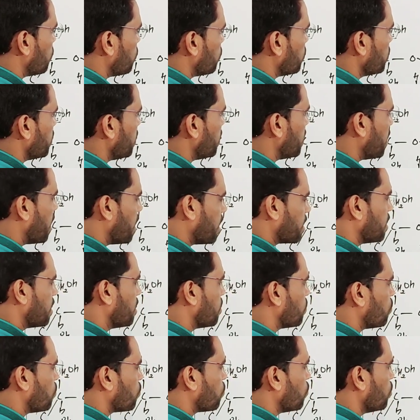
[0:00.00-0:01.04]
या डायरेक्ट
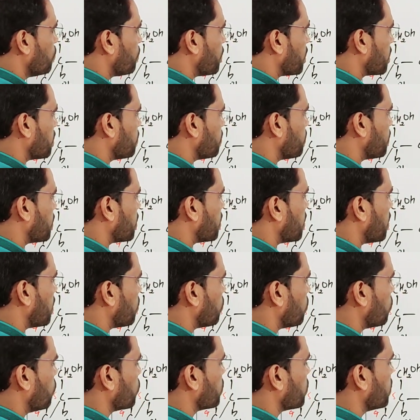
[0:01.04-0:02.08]
लिखो कोई फर्क नहीं पड़ रहा
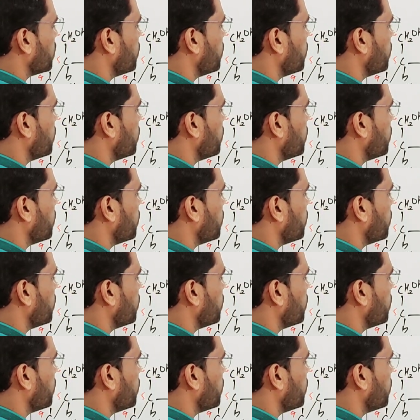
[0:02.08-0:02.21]
ओके